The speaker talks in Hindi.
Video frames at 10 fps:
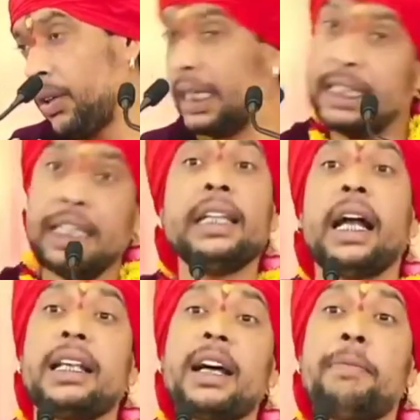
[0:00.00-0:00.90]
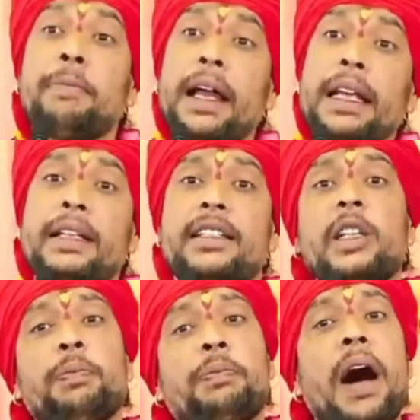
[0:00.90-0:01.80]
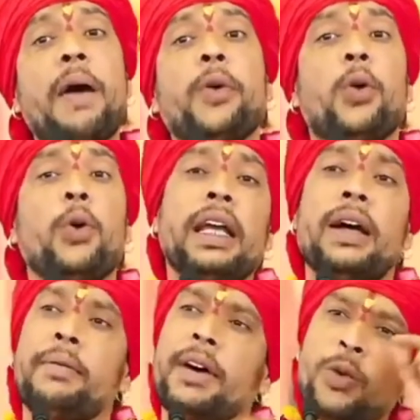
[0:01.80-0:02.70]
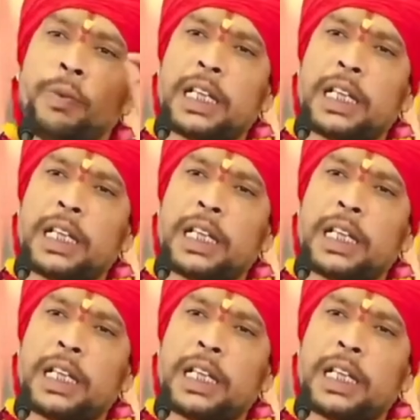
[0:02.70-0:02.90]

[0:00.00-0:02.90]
और यदि राजा परीक्षित पाप हो गया मानो